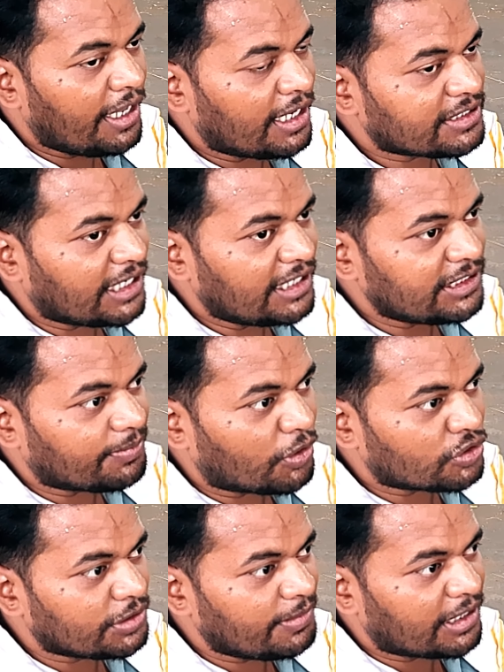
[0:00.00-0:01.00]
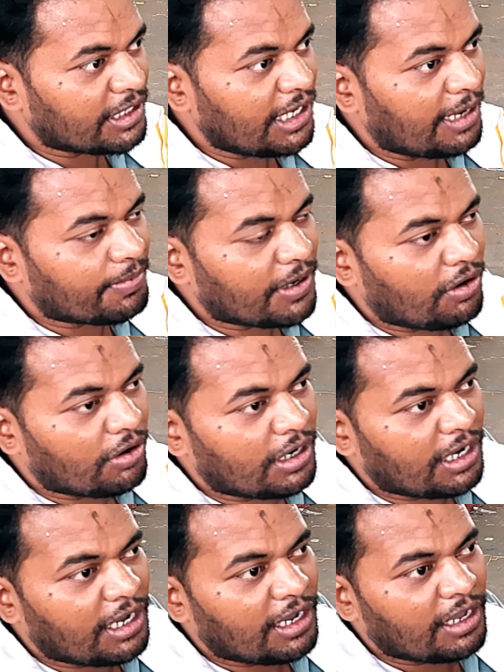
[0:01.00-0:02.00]
एक साइज अप्रोक्सीमेटली आपका होगा
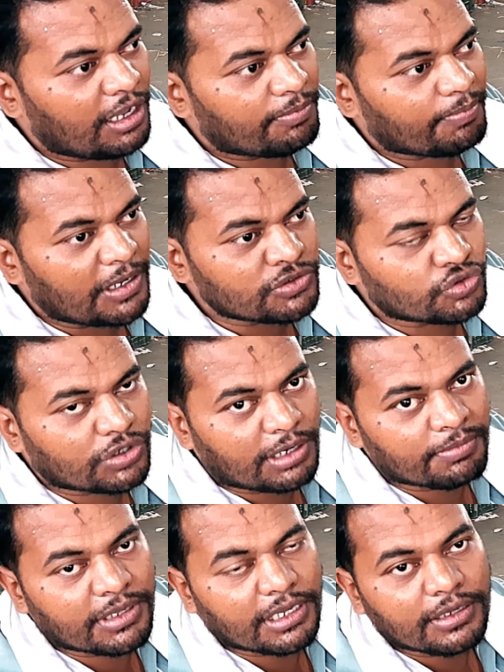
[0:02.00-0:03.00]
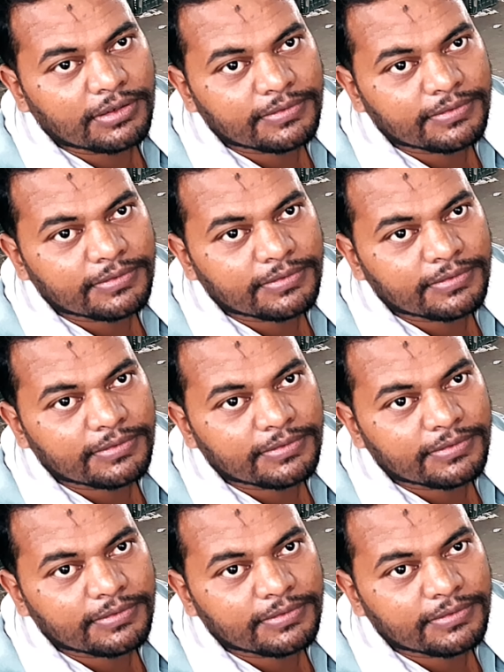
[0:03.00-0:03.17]
पाँच सौ ग्राम के